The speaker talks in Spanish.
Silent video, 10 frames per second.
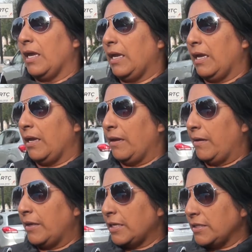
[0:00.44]

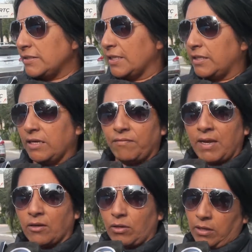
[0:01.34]
Eh, esta
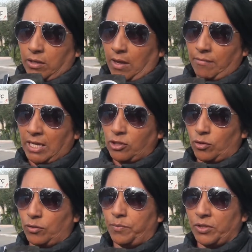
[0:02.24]
iniciativa, eh, hablando
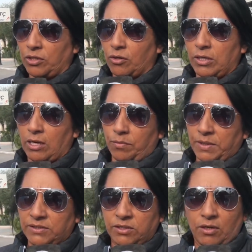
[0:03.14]
con un poquito con la
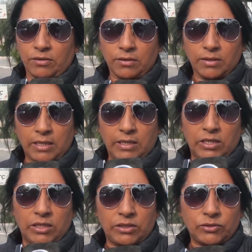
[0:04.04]
comisión,
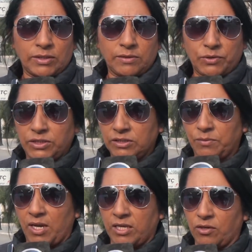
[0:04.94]
eh, yo hace
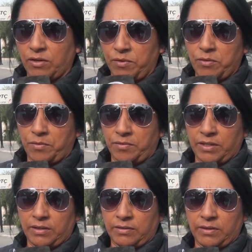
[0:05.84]
muchísimos años que vivo,
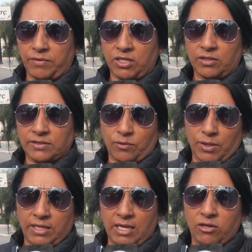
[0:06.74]
este, Víctor,
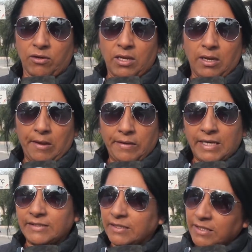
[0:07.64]
50 años,
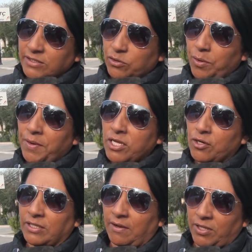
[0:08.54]
y hace 19
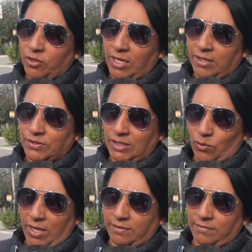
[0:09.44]
años que está abandonado ese
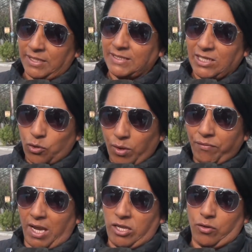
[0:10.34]
lugar,
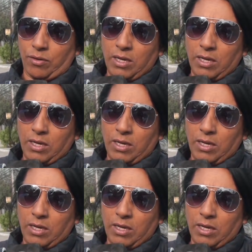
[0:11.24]
19 años.